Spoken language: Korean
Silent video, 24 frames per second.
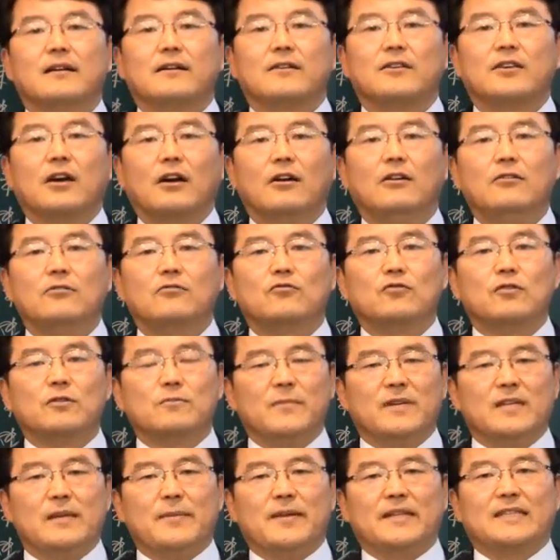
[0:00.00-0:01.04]
결국은
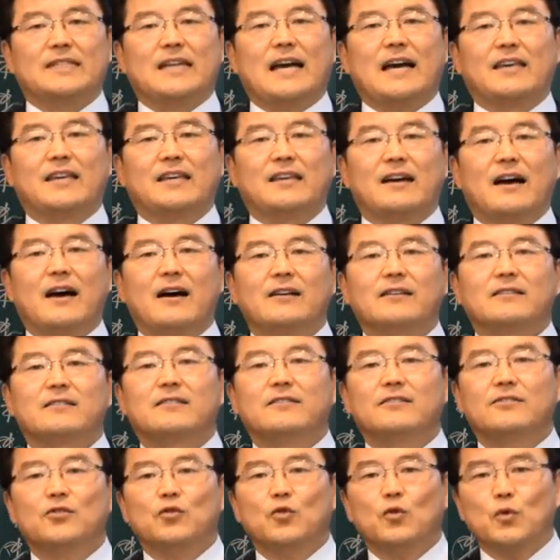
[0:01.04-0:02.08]
뭐냐면 자기가
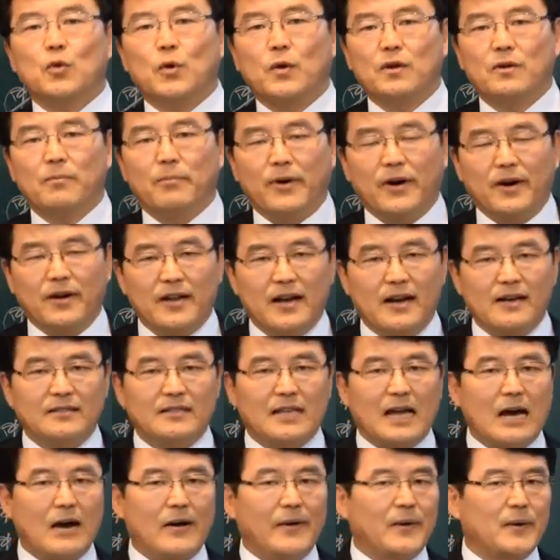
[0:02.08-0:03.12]
스스로 돈을 벌여야 할
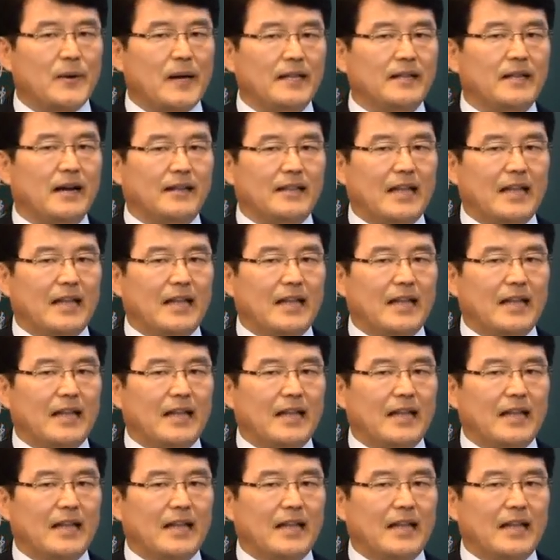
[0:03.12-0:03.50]
상황으로 간다.